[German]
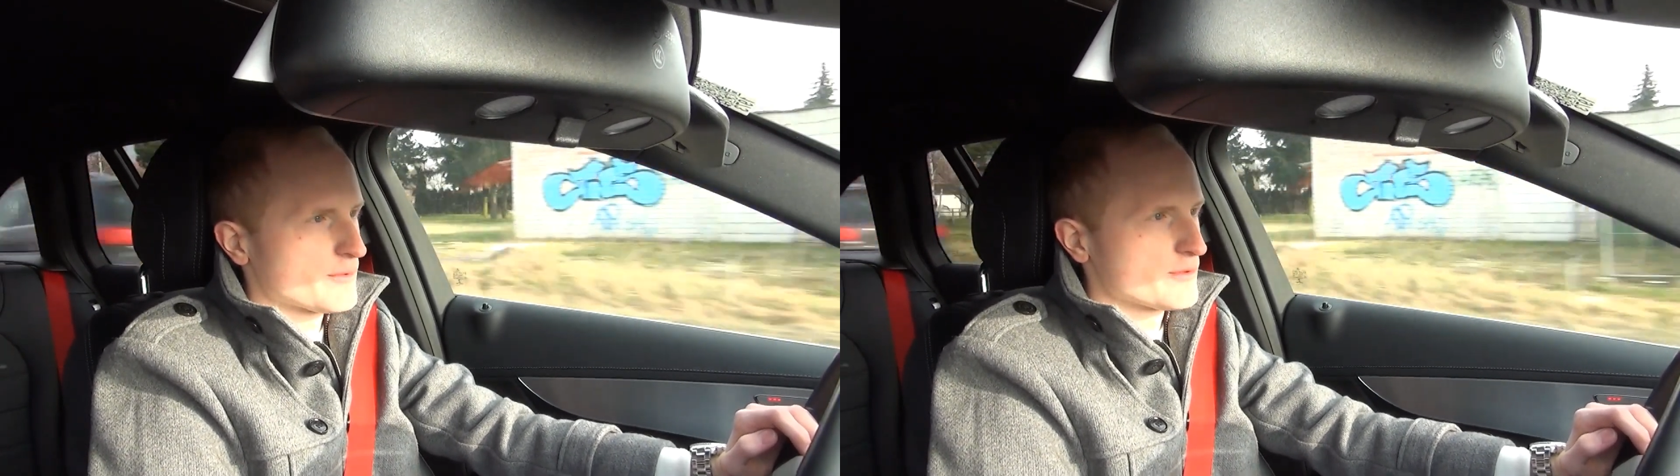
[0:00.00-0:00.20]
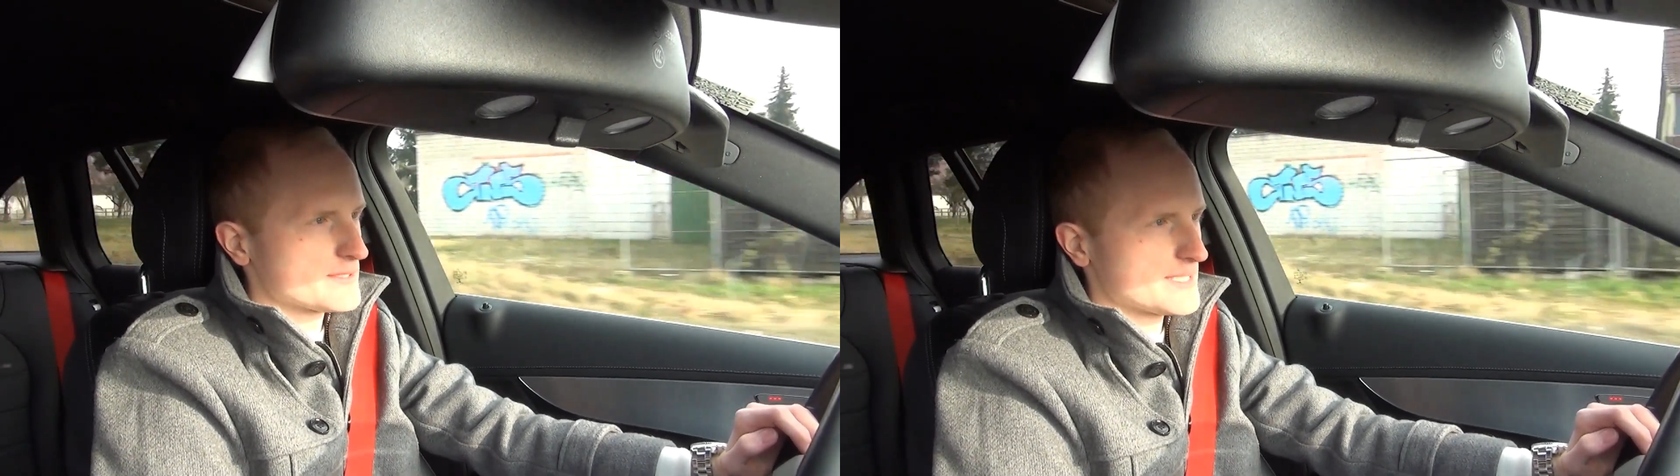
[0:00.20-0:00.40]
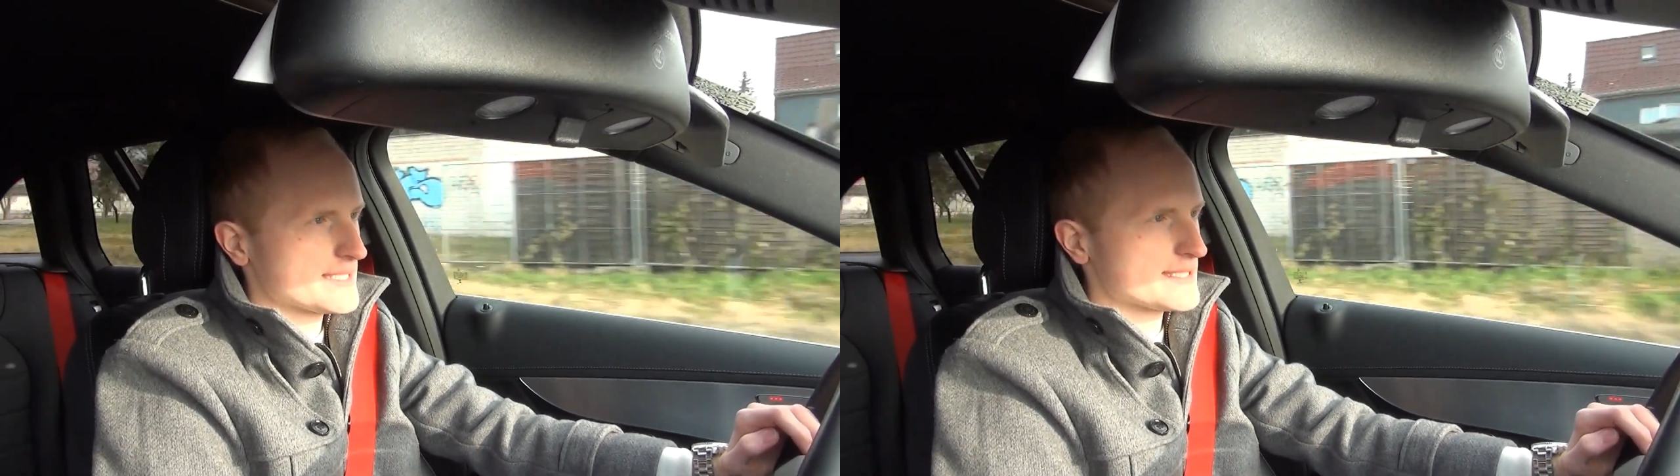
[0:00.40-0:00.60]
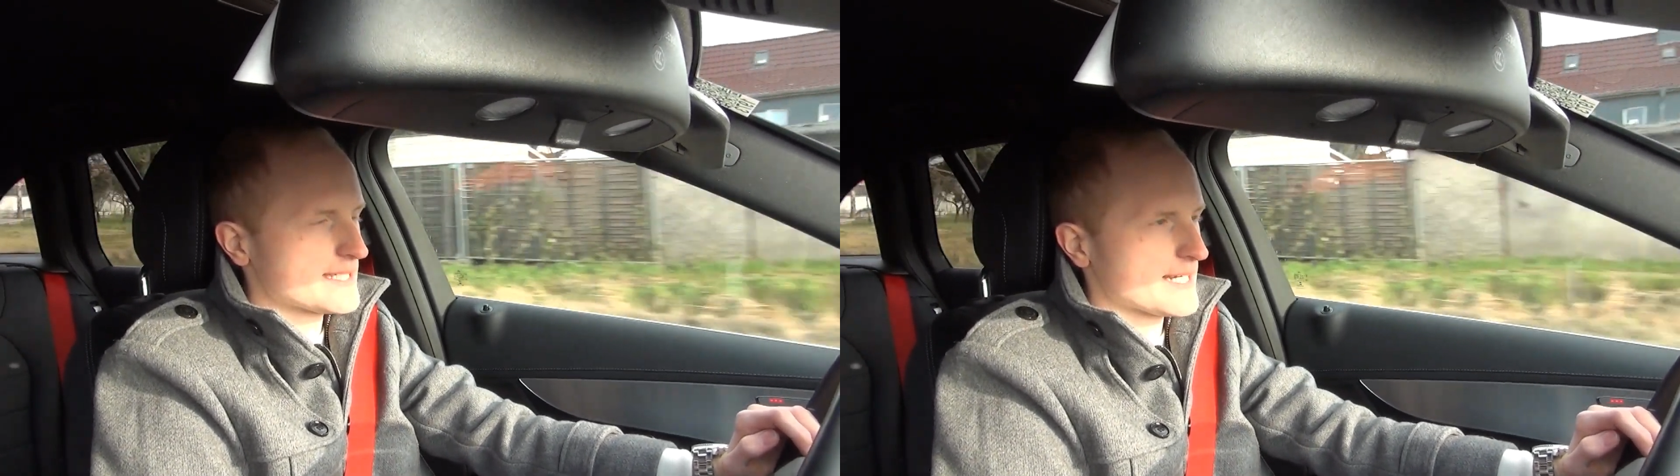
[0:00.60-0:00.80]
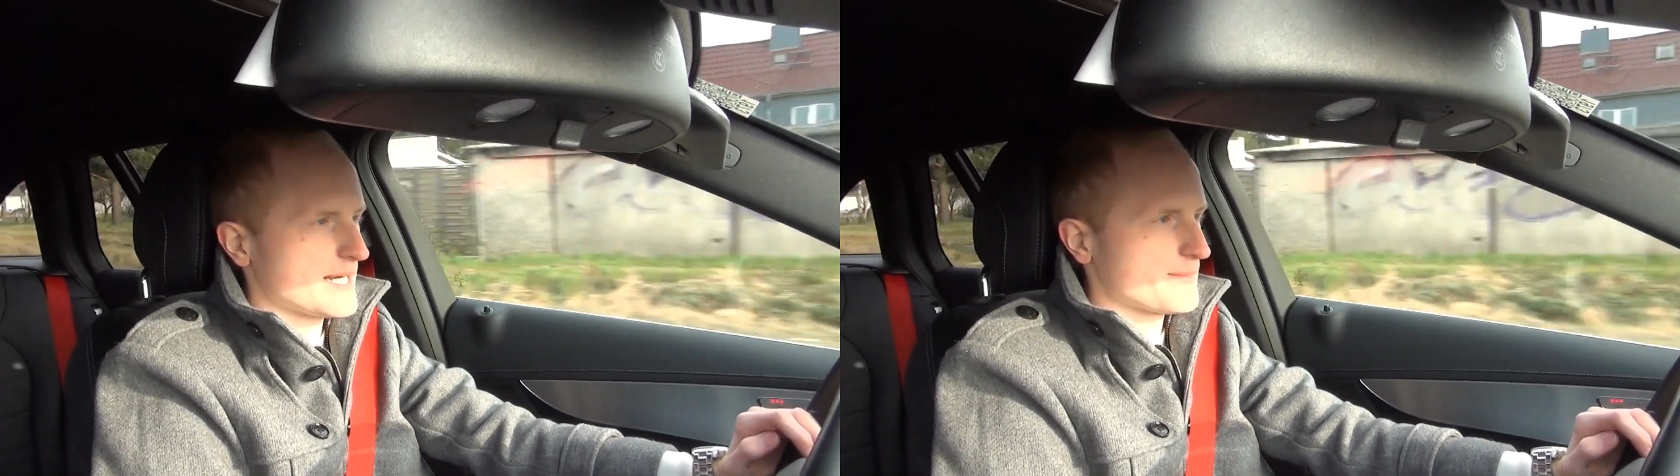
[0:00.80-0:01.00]
guten
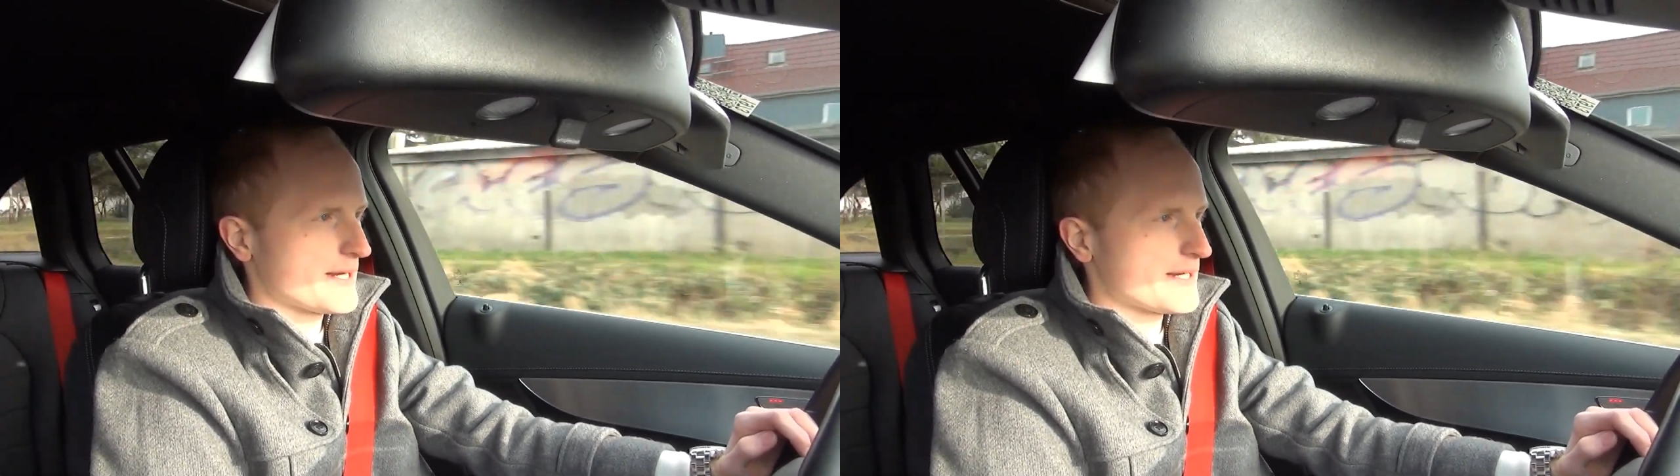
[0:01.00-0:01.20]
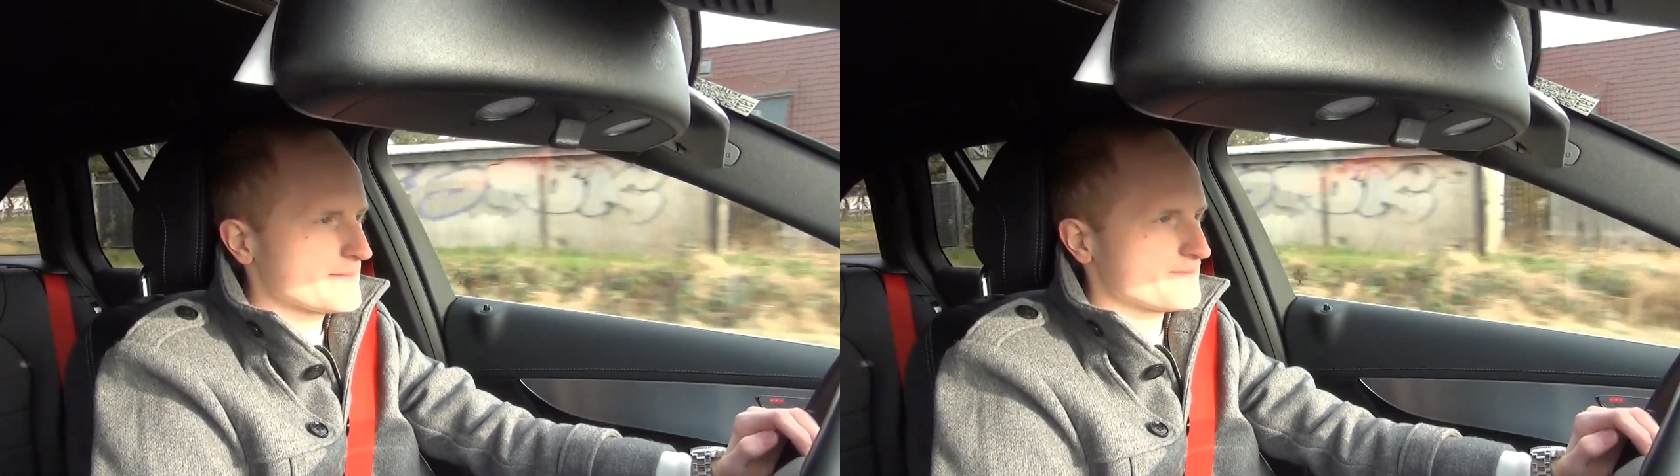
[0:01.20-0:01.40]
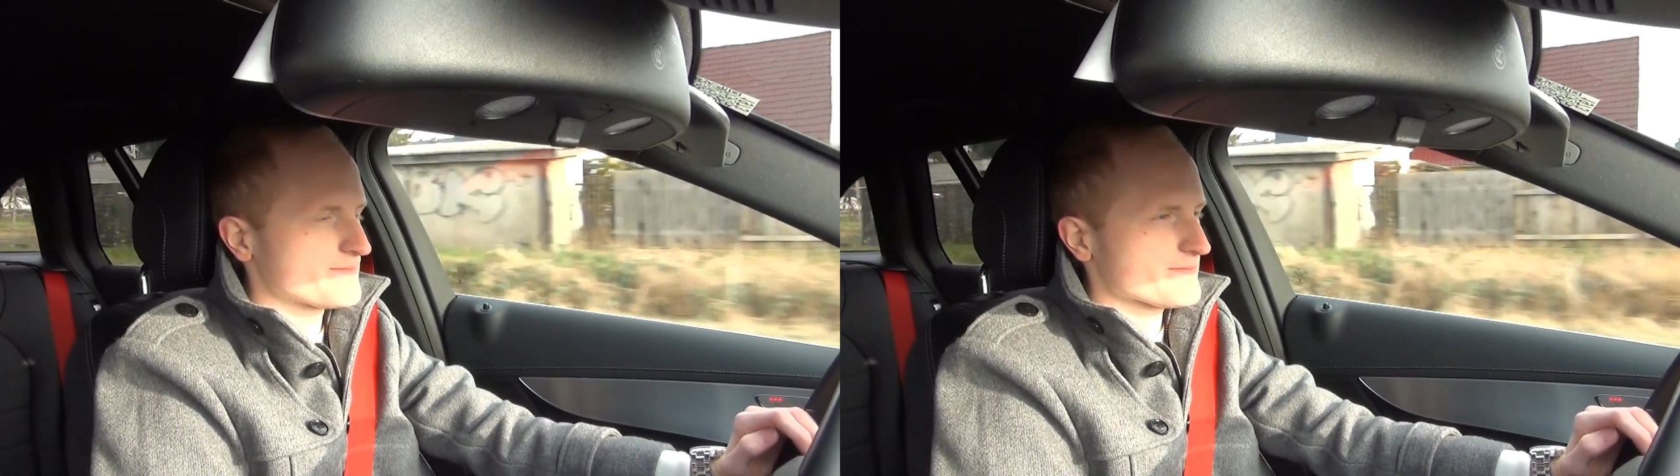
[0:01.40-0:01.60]
60 km/h.